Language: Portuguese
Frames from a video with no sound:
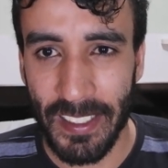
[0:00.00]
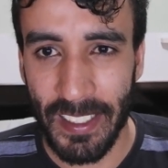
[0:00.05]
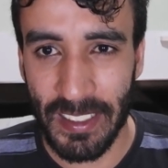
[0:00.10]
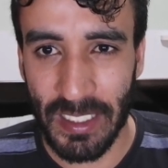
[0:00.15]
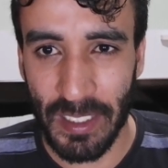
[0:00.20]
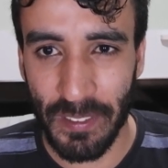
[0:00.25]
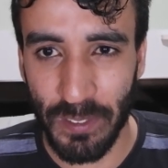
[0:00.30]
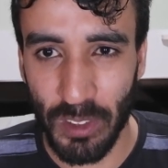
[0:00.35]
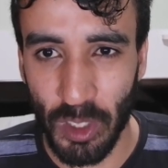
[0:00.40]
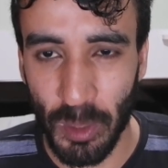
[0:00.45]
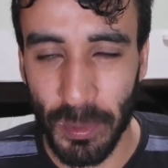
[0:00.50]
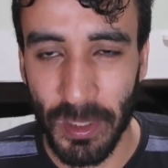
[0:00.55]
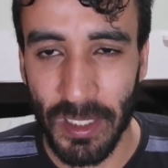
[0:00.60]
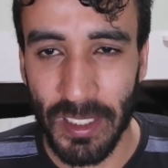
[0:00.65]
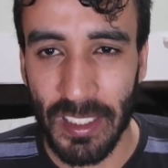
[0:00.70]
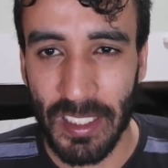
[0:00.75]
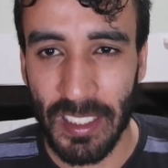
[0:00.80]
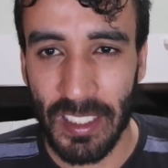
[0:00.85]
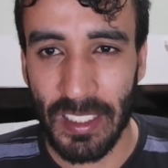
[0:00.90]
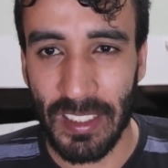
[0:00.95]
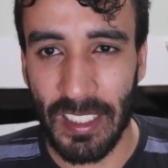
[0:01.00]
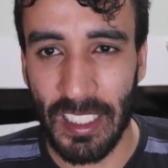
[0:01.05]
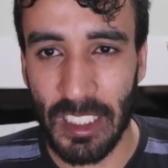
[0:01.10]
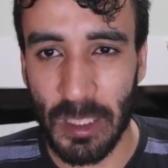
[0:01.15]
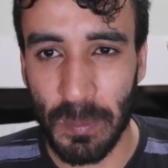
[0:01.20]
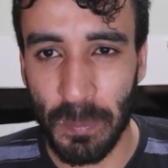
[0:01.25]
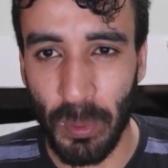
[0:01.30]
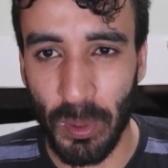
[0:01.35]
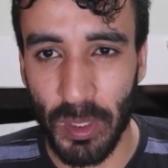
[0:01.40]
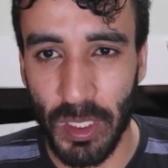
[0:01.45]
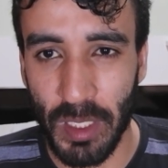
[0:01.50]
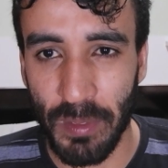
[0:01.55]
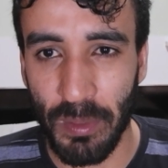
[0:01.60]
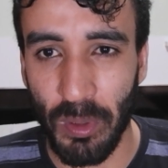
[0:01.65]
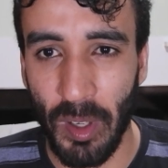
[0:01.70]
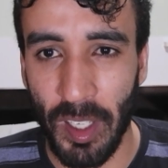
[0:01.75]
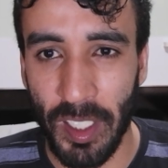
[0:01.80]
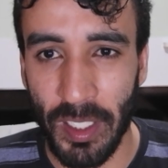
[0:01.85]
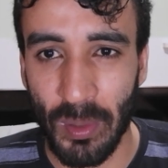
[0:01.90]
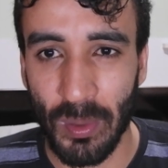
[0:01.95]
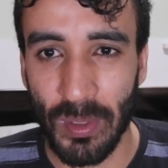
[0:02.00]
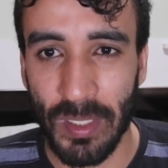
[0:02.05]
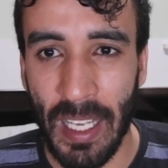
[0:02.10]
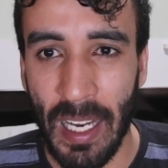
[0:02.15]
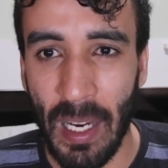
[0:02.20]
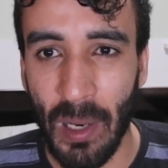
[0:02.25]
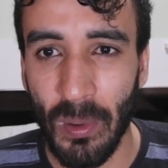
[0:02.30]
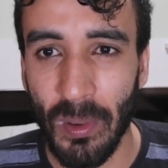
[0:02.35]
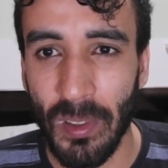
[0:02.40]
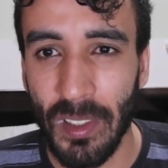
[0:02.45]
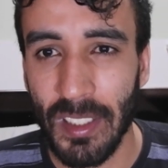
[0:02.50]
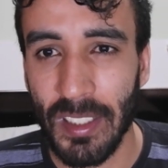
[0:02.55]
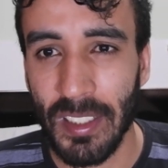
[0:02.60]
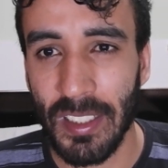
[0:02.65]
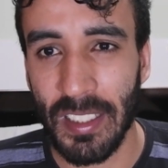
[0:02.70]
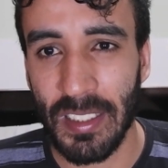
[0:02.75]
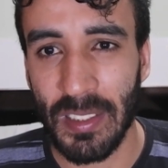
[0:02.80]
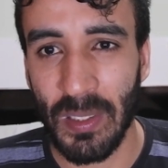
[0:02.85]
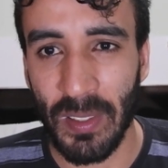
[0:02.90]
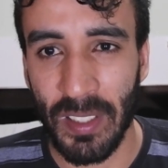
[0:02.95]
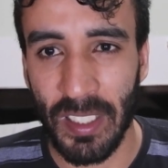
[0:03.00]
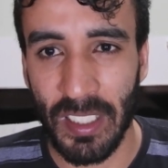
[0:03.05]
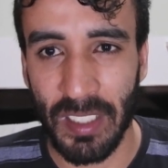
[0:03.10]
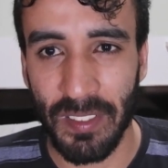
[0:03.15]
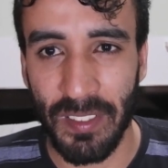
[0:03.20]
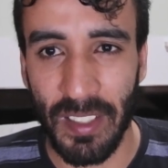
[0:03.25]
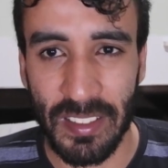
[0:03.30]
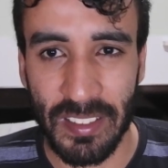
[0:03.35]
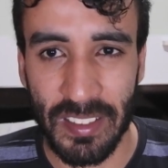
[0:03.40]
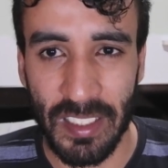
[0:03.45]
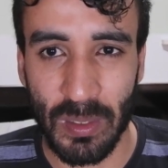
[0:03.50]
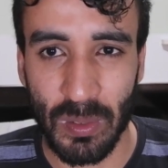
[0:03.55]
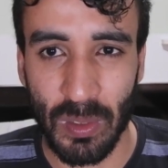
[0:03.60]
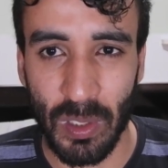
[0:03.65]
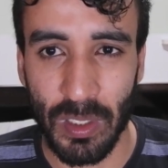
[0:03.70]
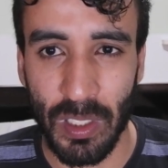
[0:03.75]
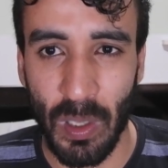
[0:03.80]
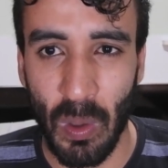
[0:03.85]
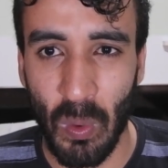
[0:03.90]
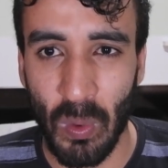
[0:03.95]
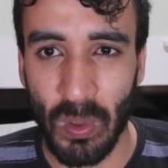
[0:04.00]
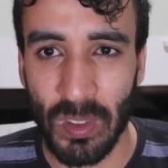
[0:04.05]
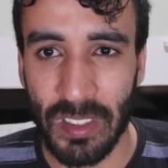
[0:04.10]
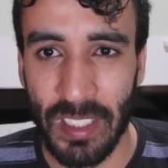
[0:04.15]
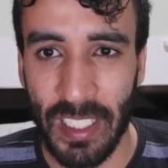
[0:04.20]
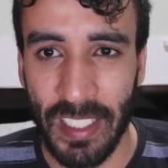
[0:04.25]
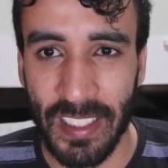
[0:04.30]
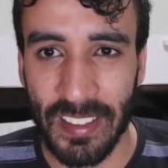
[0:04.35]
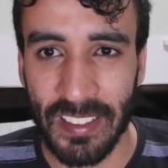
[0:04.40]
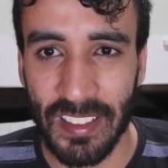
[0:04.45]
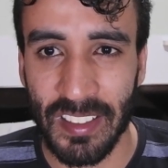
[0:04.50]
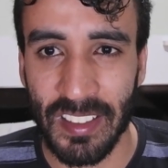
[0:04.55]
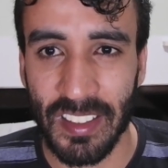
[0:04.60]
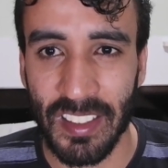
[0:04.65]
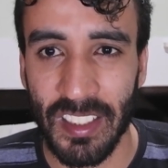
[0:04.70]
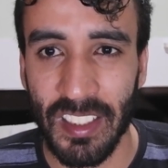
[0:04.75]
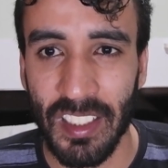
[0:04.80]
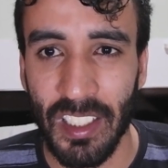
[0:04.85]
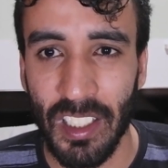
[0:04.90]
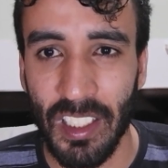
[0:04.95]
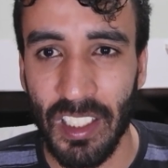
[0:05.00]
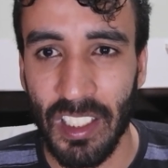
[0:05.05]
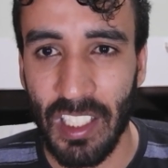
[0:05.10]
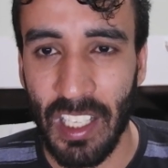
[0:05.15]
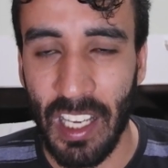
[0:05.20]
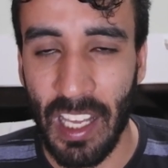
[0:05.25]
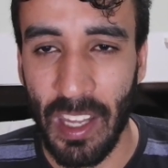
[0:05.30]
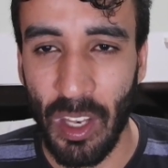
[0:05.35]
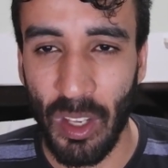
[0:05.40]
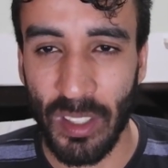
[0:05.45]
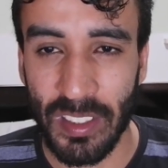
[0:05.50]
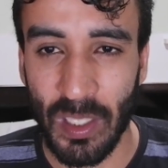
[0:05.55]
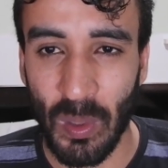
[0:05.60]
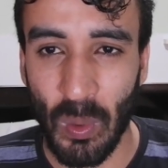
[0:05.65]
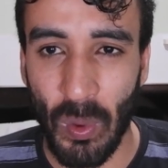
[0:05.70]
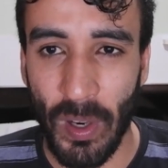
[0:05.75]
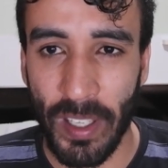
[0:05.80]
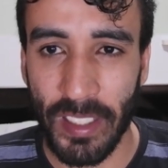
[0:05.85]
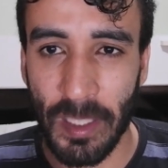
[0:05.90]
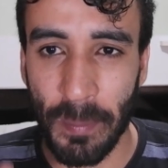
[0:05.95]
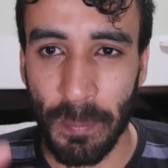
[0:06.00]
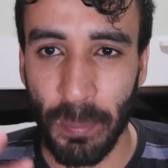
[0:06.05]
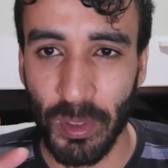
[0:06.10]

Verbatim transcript: Esse filme está disponível aí no Now, então quem tiver acesso ao Now consegue assistir a nossa quarta